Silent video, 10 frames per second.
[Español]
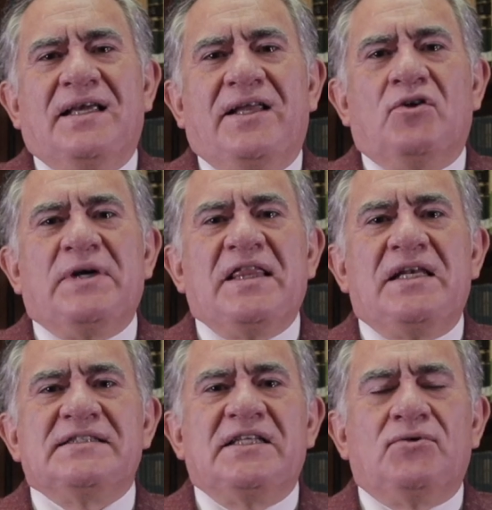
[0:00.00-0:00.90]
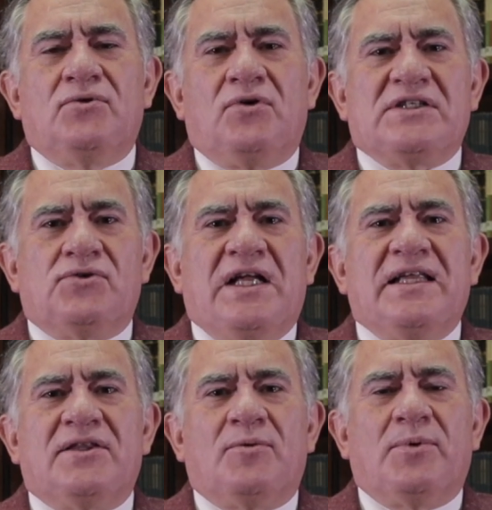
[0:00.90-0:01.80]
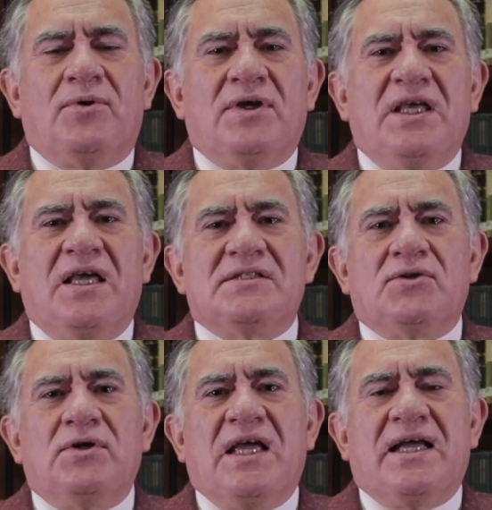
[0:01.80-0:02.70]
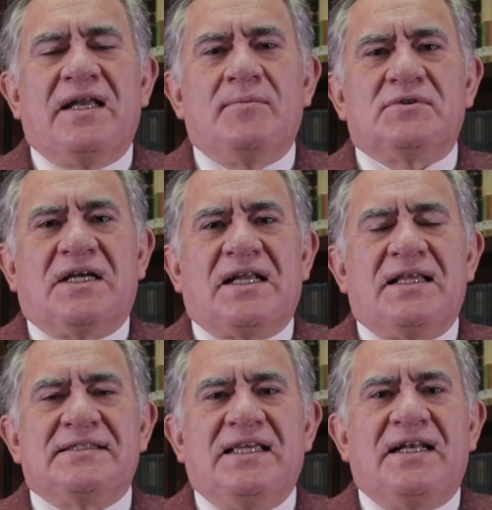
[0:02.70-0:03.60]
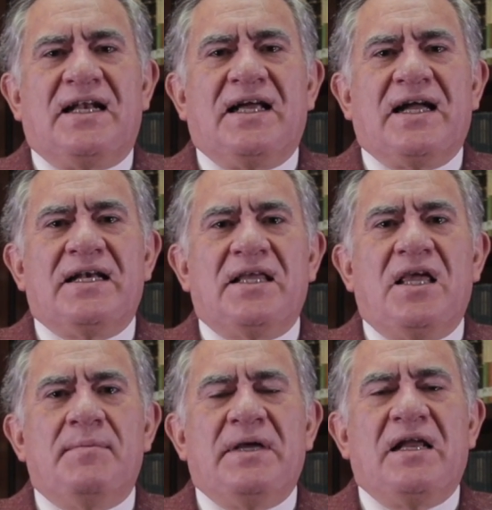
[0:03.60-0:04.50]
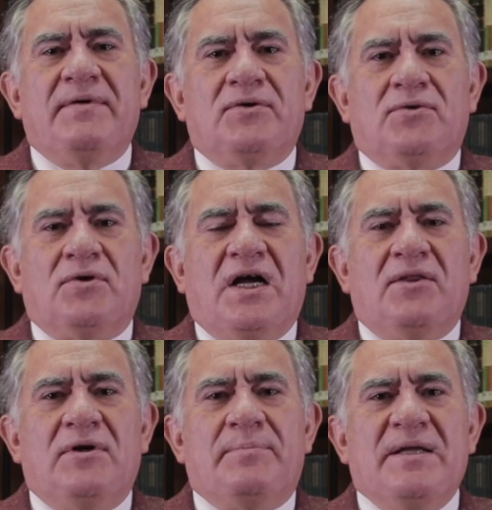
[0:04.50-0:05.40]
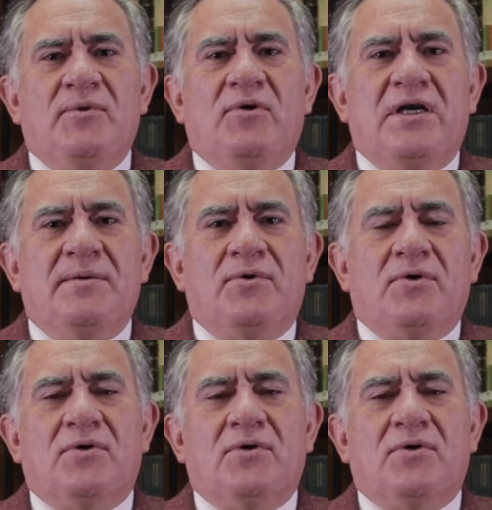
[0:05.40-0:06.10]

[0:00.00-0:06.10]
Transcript: En nombre del Instituto Nacional de Antropología e Historia queremos agradecer a la CANIEM el haber otorgado el premio al libro